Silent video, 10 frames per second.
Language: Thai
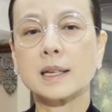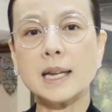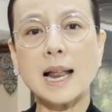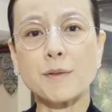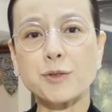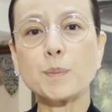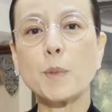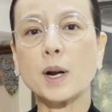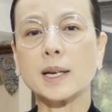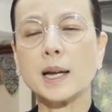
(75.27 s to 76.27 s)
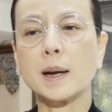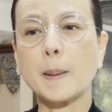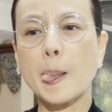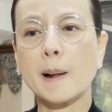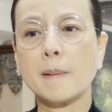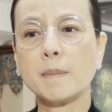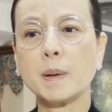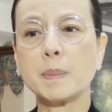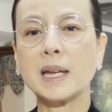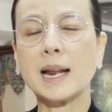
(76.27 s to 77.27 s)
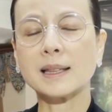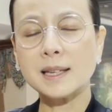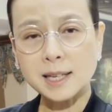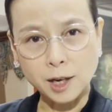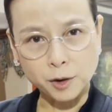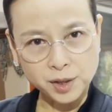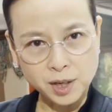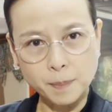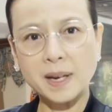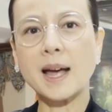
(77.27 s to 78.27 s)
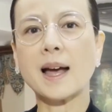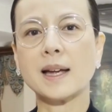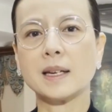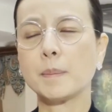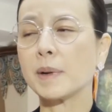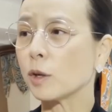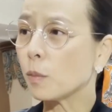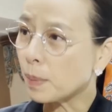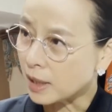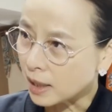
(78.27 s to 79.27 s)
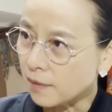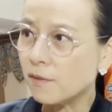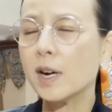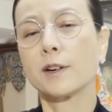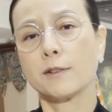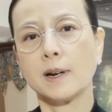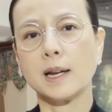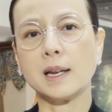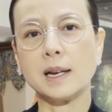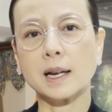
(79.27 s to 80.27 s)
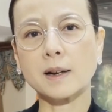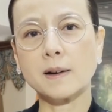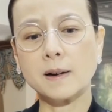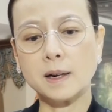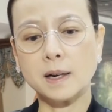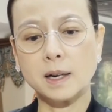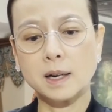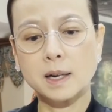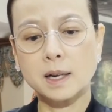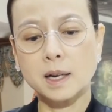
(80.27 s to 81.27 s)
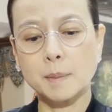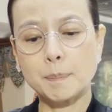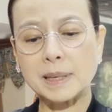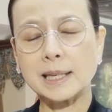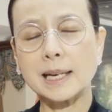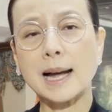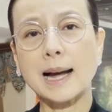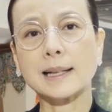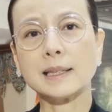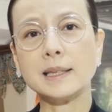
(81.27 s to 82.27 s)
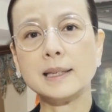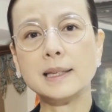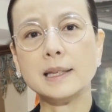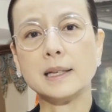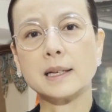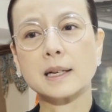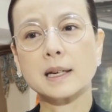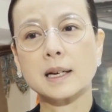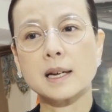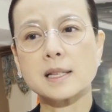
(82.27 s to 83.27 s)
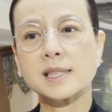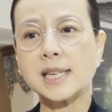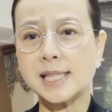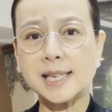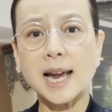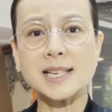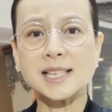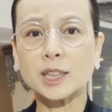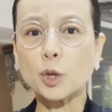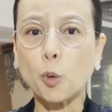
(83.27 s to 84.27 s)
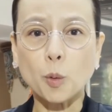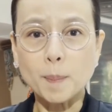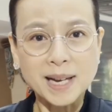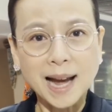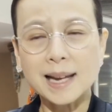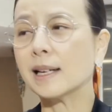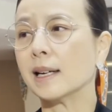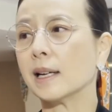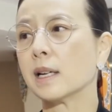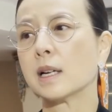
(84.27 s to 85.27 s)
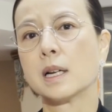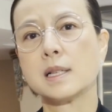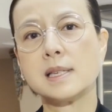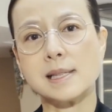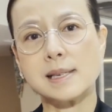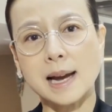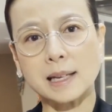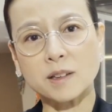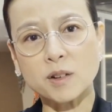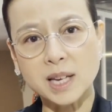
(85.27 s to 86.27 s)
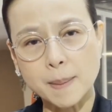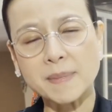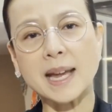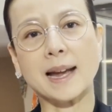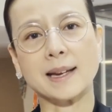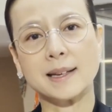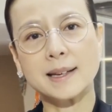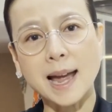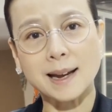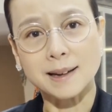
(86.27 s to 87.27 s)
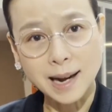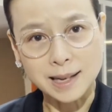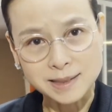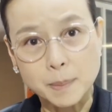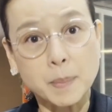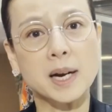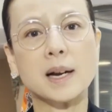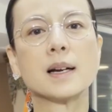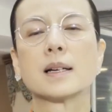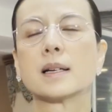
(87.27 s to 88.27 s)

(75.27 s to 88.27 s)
กีฬาฟุตบอลเนี่ย มันเป็นกีฬาที่เก่งคนเดียวไม่ได้ มันต้องเป็นทีมเวิร์กด้วยแล้วก็เป็นกีฬาที่จิตใจจะตกไม่ได้เลย จิตใจต้องเข้มแข็งแข็งแกร่งเสมอ